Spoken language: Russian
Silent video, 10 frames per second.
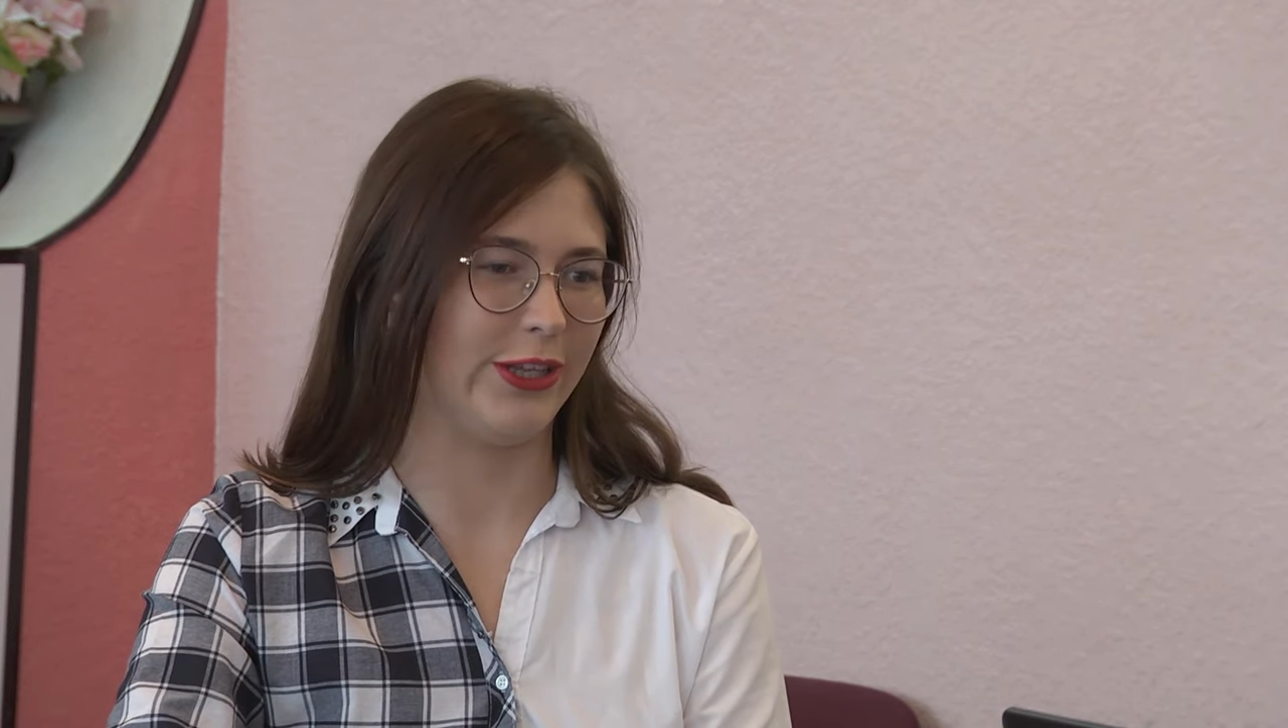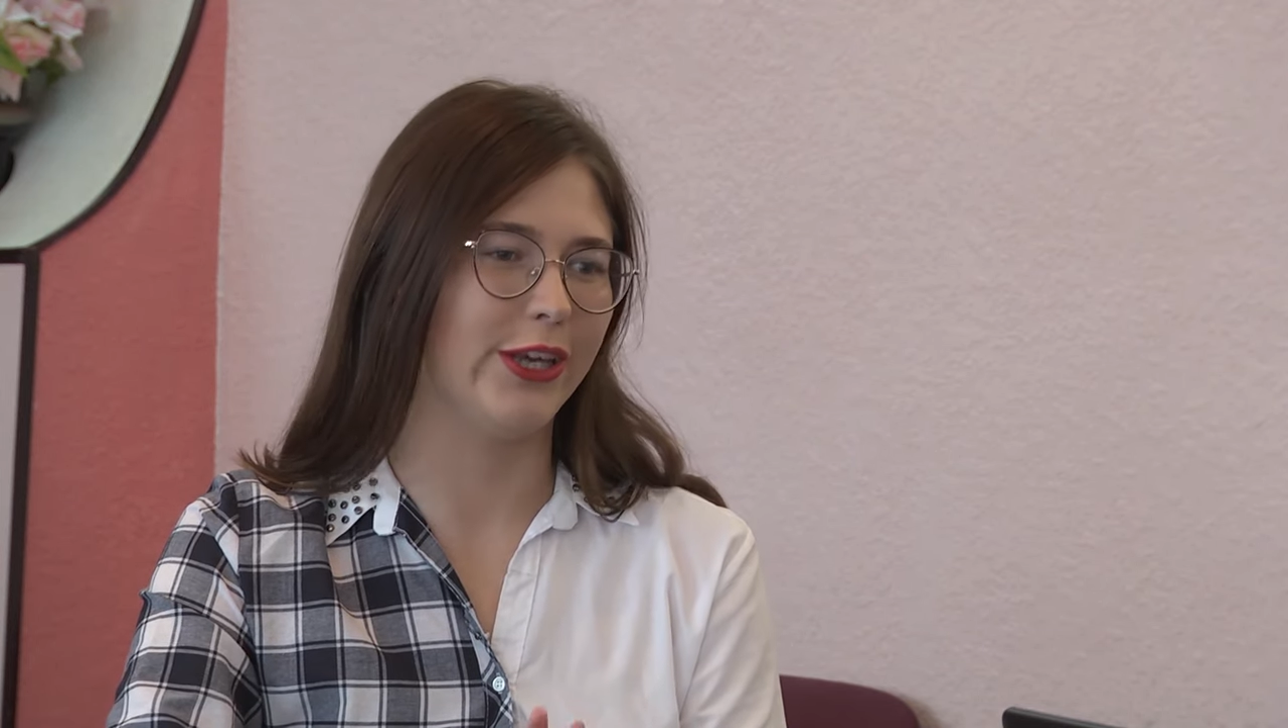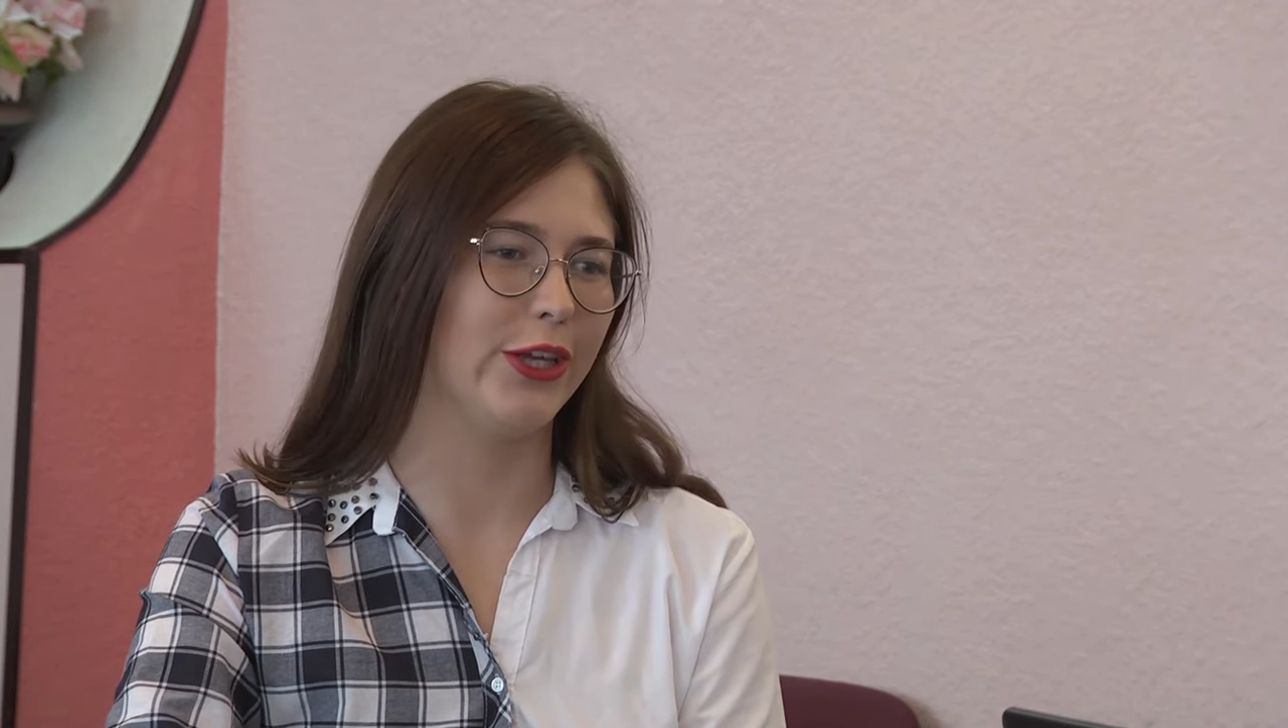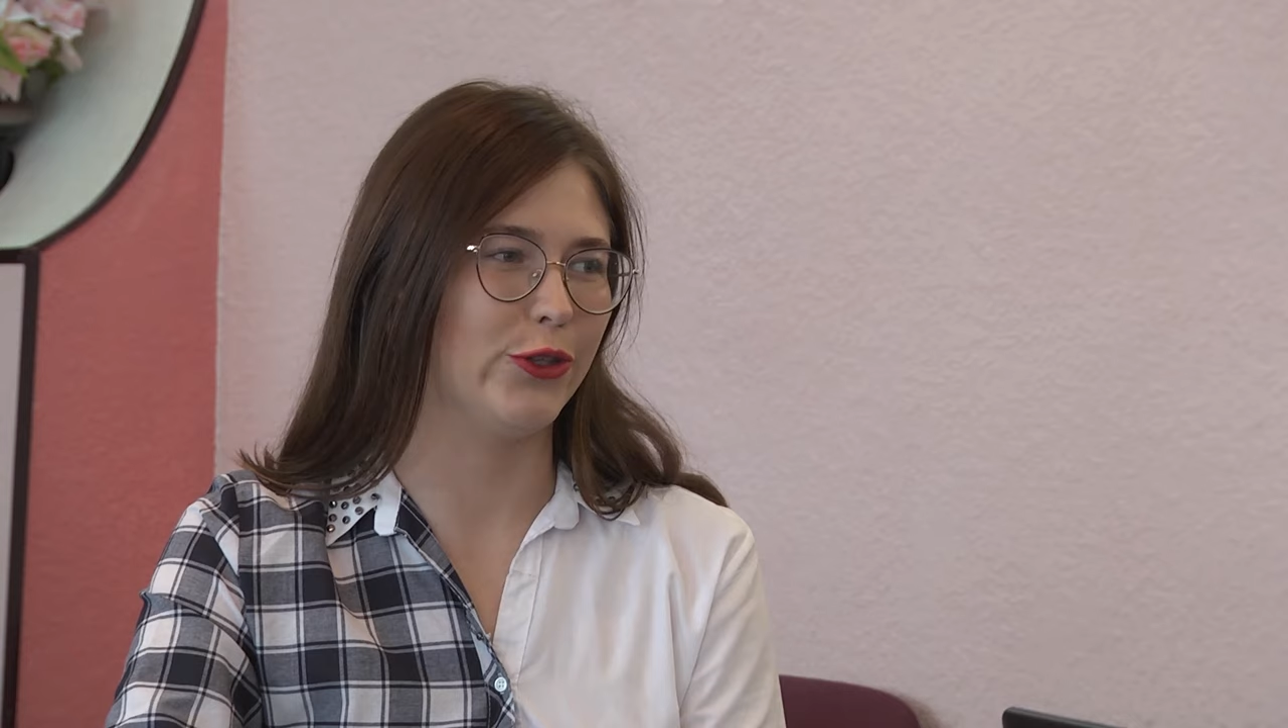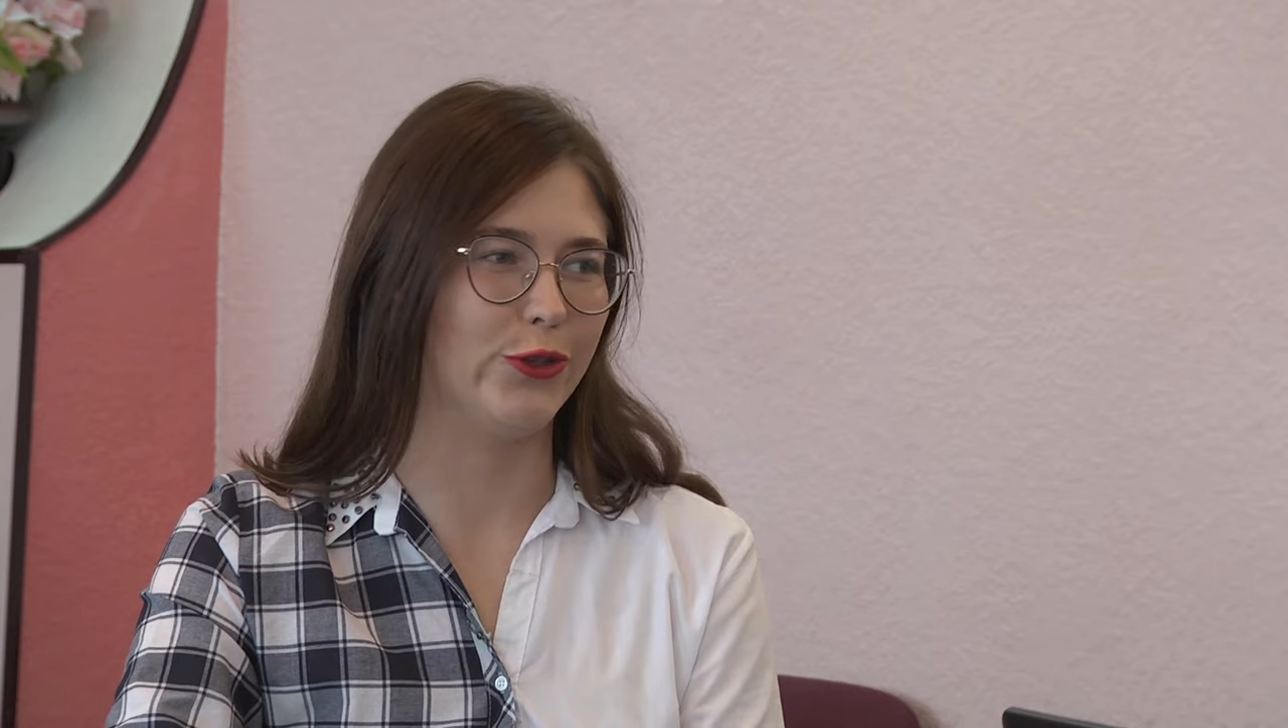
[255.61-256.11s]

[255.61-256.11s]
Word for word: какие-то